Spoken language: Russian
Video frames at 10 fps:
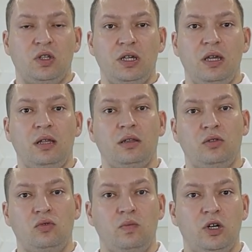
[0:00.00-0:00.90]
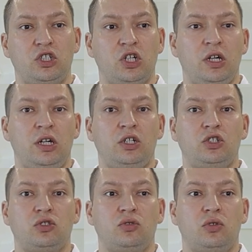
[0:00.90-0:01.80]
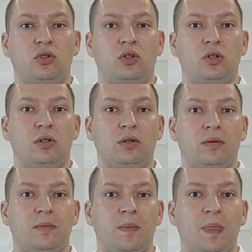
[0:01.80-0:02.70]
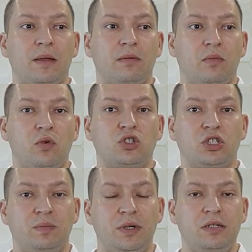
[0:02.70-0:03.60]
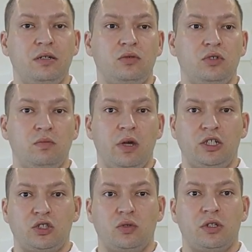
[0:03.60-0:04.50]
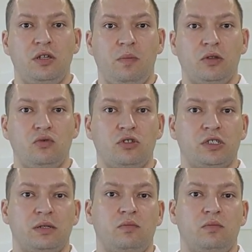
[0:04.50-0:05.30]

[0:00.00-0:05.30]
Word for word: ты думаешь, что может быть, у тебя что-то не получится.